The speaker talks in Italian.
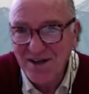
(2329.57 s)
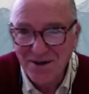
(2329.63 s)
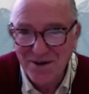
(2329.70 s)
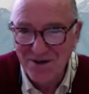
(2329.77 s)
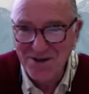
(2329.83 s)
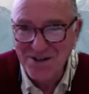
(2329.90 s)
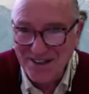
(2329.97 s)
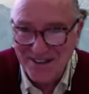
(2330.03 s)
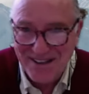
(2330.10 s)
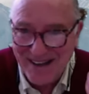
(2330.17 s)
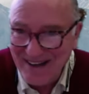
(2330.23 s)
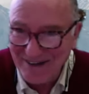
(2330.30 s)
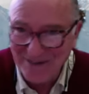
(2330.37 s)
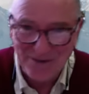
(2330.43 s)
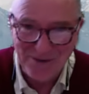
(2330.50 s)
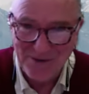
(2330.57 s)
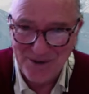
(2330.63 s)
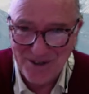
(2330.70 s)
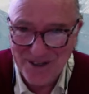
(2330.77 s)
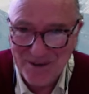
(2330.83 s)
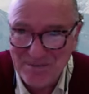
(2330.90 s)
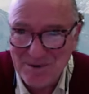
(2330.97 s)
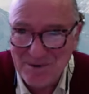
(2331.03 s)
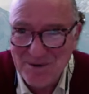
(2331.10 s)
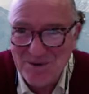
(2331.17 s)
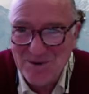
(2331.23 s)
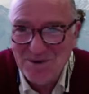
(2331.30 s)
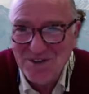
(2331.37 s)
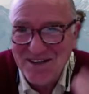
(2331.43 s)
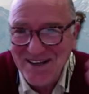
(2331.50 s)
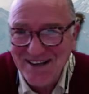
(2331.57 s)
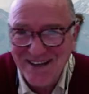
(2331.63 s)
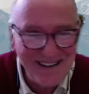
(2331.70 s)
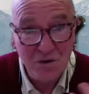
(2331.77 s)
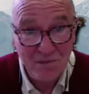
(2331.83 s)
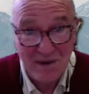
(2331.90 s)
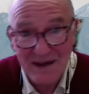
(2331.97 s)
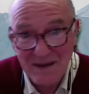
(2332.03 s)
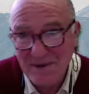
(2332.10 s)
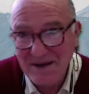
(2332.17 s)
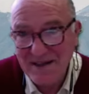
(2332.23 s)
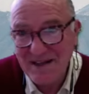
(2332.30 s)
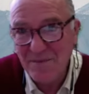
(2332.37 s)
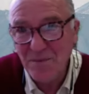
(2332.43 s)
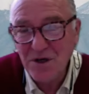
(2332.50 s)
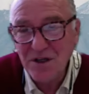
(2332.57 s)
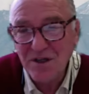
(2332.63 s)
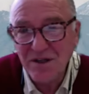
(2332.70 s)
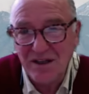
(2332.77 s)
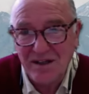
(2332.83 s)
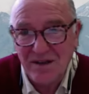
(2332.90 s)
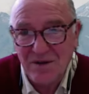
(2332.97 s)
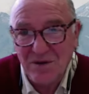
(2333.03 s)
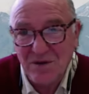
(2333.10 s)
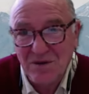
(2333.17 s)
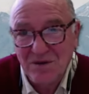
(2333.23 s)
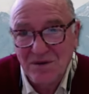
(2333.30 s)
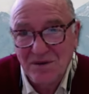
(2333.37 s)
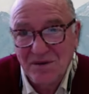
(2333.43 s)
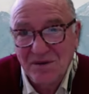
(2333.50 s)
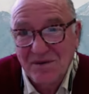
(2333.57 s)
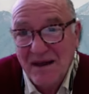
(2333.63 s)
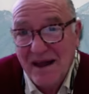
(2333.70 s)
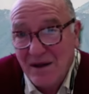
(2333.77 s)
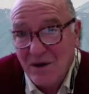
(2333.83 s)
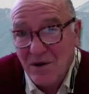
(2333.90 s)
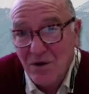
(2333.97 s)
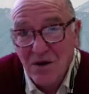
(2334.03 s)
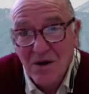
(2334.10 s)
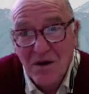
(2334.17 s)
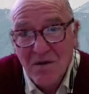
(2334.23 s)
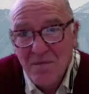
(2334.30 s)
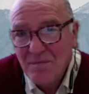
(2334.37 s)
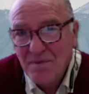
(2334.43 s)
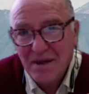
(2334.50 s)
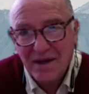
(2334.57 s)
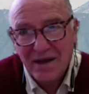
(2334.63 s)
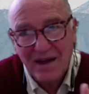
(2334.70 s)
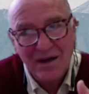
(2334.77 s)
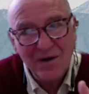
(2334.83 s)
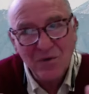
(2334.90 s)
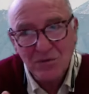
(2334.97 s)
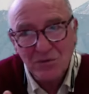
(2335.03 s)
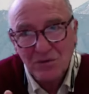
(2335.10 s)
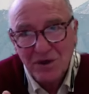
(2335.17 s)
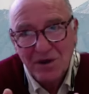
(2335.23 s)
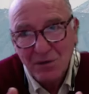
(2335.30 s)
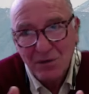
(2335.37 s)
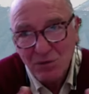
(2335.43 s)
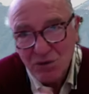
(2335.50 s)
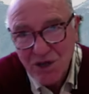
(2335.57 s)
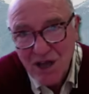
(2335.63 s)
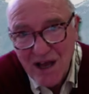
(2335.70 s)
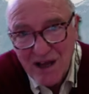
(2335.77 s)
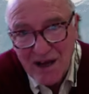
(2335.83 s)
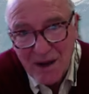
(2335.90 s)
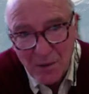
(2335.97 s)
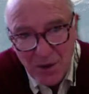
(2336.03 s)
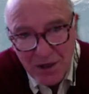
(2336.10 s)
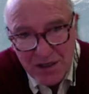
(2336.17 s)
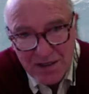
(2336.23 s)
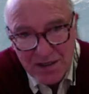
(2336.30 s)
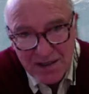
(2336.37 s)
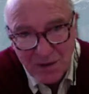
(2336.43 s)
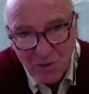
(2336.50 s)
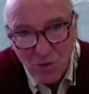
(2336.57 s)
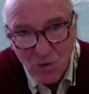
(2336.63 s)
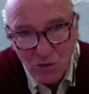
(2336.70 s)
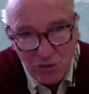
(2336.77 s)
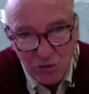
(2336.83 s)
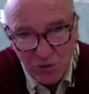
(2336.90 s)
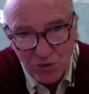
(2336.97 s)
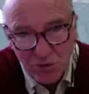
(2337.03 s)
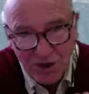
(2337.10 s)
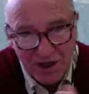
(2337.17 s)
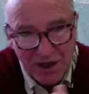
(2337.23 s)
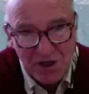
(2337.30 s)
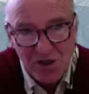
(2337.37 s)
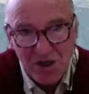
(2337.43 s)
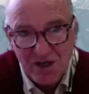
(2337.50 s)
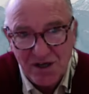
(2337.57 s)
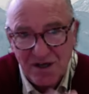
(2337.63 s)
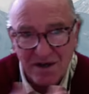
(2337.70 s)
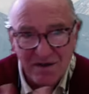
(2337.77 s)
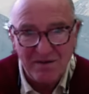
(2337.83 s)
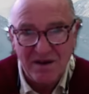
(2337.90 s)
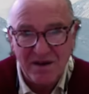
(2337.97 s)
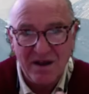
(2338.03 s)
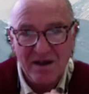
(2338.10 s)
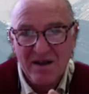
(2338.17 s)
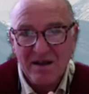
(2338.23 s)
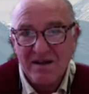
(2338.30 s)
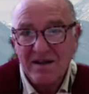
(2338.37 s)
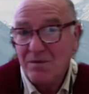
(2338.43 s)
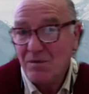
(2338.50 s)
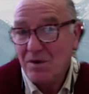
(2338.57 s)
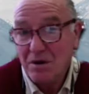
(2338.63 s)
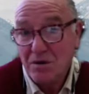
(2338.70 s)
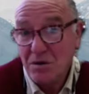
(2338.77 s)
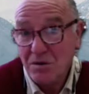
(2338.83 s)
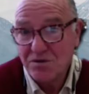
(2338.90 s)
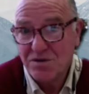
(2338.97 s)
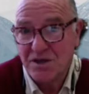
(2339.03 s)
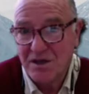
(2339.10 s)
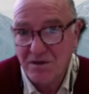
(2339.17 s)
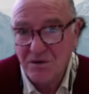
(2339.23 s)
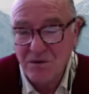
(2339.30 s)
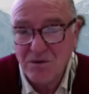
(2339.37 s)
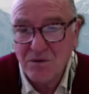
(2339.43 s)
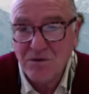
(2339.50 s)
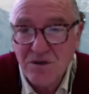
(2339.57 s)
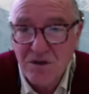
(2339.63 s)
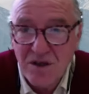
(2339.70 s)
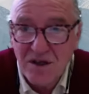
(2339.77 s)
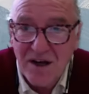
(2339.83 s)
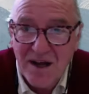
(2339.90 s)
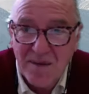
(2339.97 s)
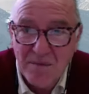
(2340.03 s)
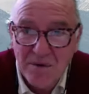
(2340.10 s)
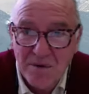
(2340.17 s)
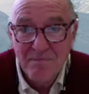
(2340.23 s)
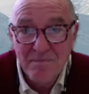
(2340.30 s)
con gli integratori se posso dire, ma li prendiamo lì dentro. Ecco, perché non usare questa cultura che ci arriva da qualcosa che noi consideriamo